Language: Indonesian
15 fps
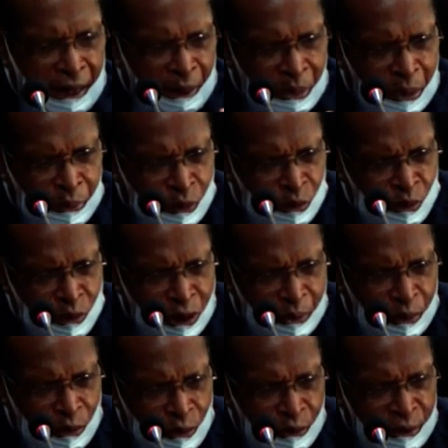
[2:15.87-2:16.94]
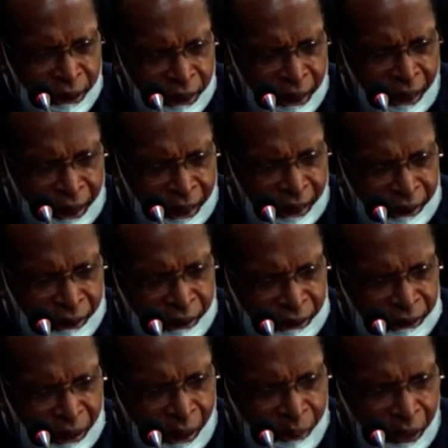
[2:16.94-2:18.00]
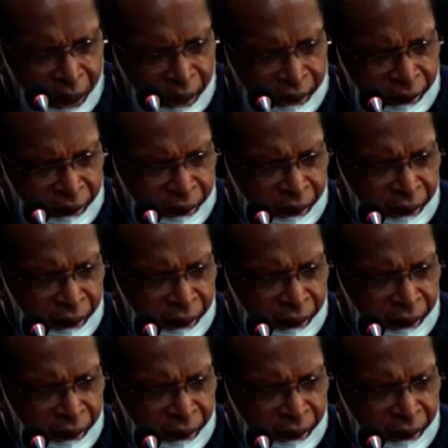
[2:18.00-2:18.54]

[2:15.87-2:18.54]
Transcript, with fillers: di 80 ini akan dicapai